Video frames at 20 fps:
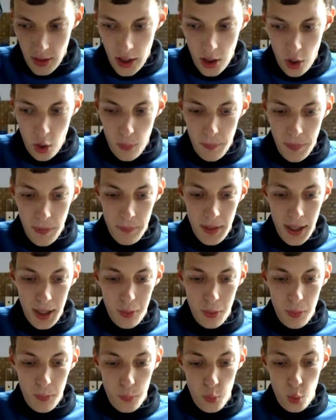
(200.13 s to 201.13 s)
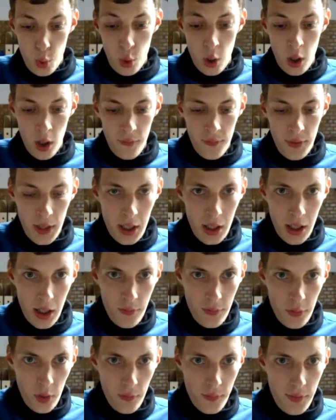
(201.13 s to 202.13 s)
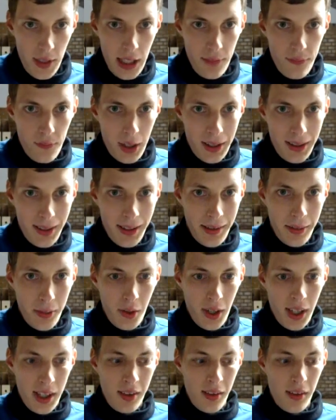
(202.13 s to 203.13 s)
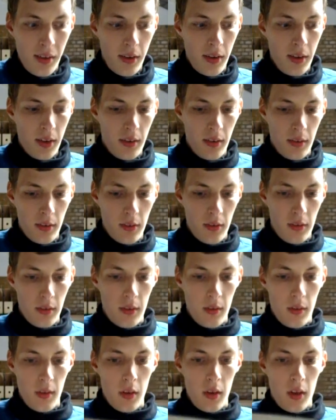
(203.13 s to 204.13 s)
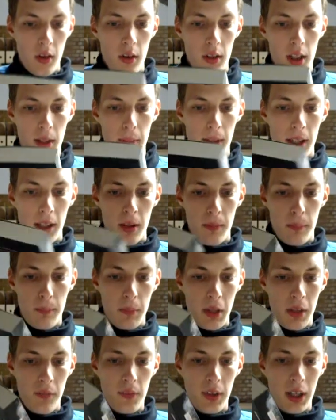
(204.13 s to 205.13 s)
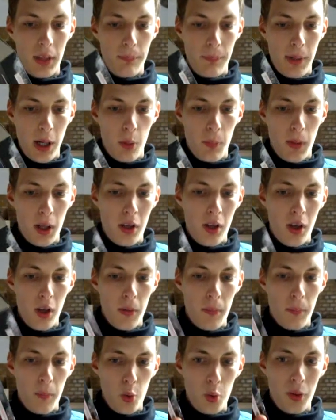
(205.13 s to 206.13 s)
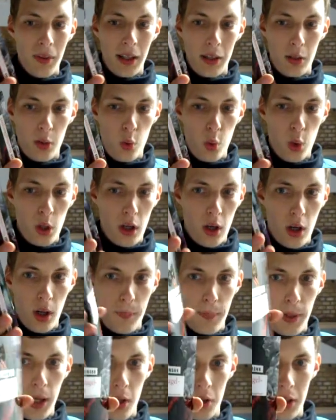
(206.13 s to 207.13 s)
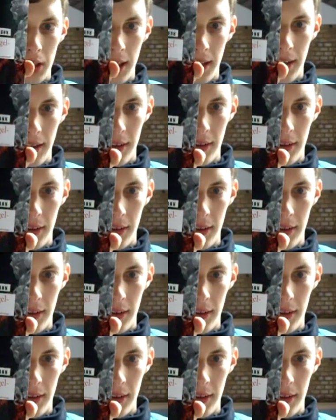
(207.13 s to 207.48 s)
Auch beim nächsten Buch hoffe ich auf noch viele Fortsetzungen. Nämlich Manfred Baumann Mozartkugelkomplott